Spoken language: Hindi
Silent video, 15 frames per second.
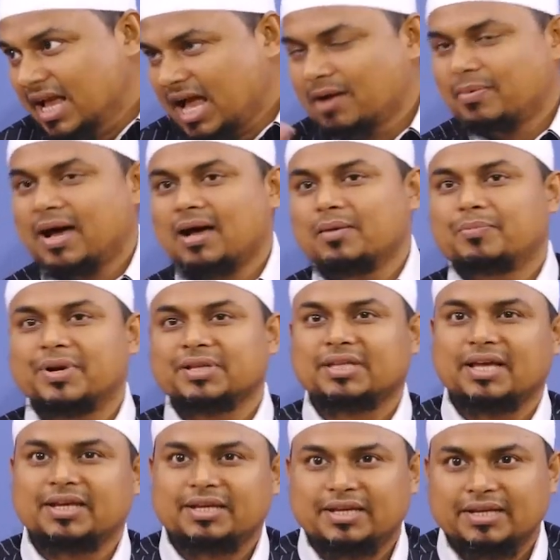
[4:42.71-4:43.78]
अब आप
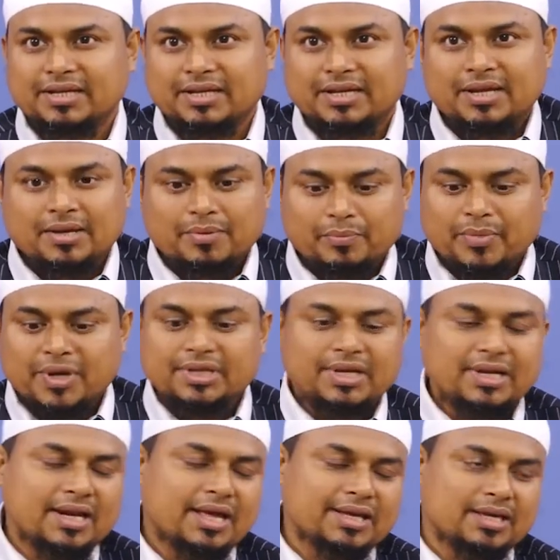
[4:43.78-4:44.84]
बताइए
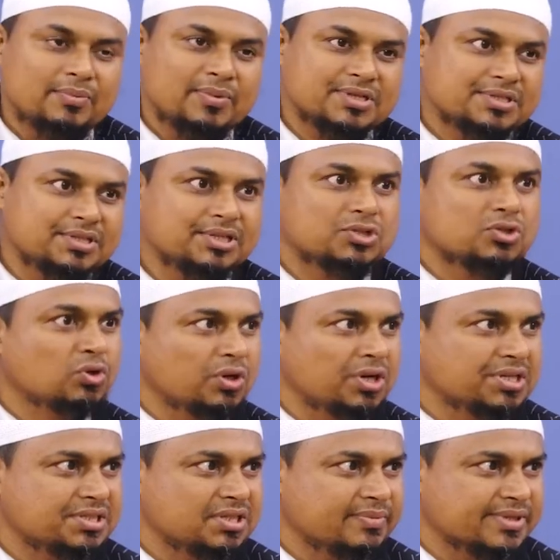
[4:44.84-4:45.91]
मदीना की बस्ती
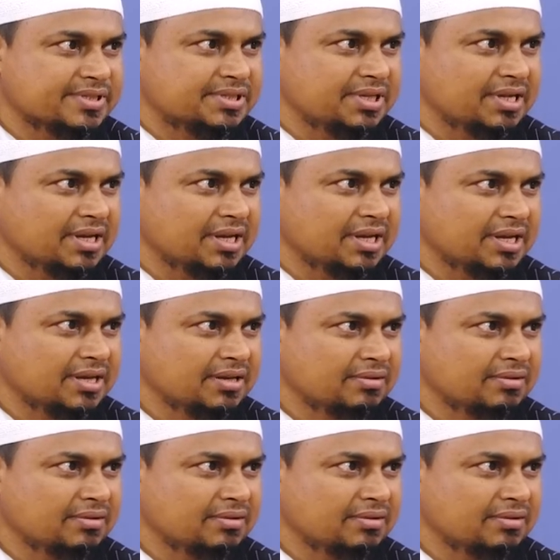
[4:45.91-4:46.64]
छोटी सी बस्ती है